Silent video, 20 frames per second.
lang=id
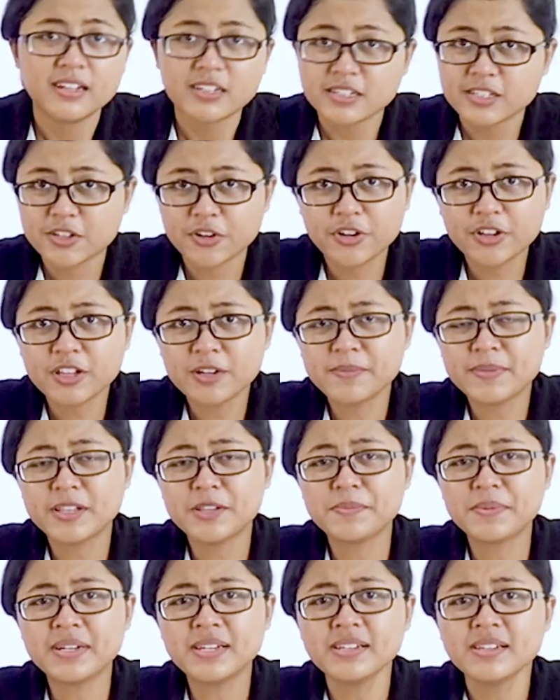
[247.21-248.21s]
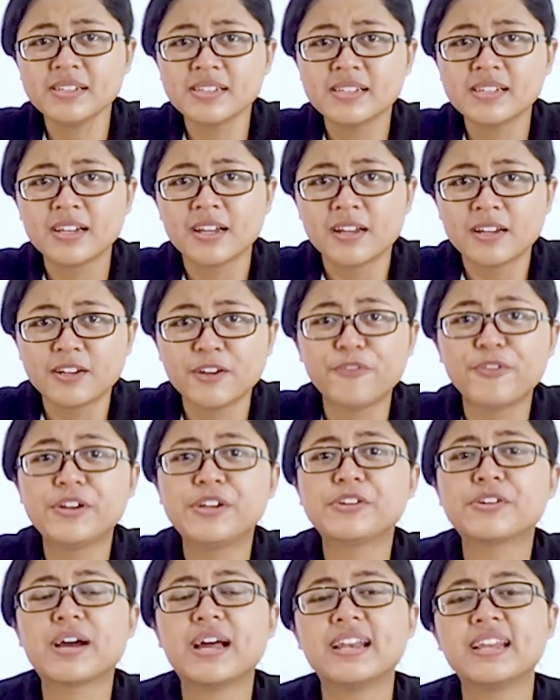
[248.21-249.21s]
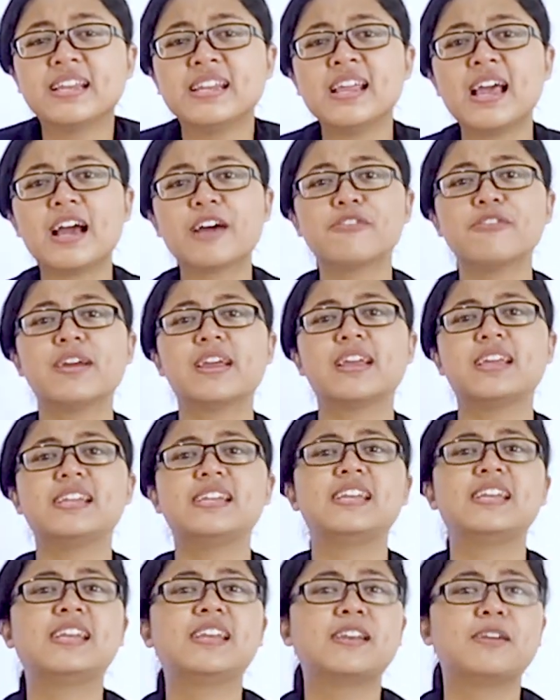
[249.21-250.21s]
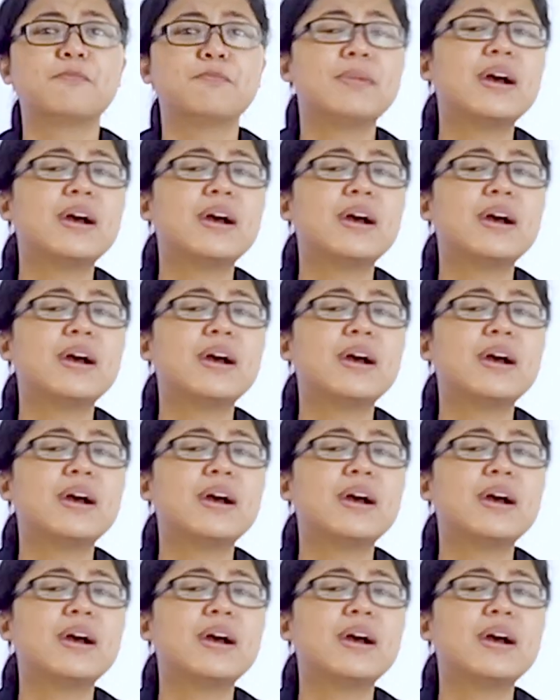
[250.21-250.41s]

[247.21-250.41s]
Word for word: so teman-teman di video kali ini aku ingin